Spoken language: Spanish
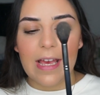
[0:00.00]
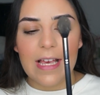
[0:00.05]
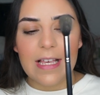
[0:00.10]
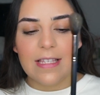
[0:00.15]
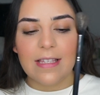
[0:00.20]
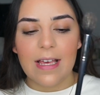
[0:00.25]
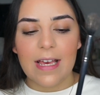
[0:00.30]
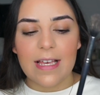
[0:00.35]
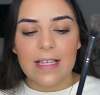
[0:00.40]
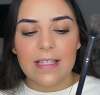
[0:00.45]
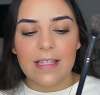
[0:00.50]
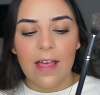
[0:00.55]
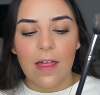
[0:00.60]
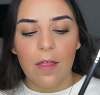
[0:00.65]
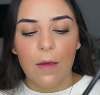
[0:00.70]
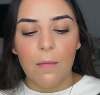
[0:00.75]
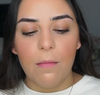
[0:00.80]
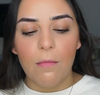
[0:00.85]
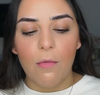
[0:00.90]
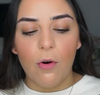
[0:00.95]
Es esta
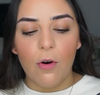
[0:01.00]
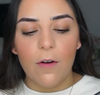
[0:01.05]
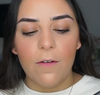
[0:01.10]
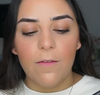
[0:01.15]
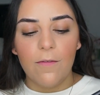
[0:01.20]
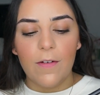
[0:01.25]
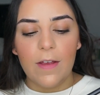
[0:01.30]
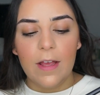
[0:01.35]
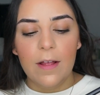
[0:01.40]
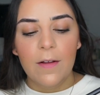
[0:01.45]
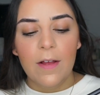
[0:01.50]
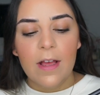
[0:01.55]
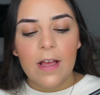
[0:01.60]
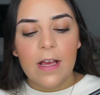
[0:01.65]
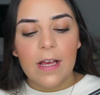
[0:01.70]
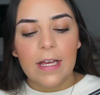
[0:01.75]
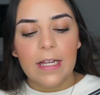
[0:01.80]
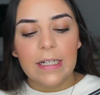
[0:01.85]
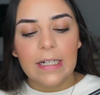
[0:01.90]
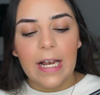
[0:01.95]
de Morphe,
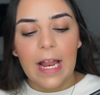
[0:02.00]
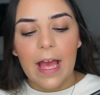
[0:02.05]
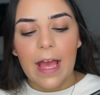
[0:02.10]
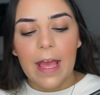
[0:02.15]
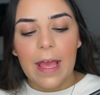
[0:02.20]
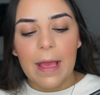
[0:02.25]
es la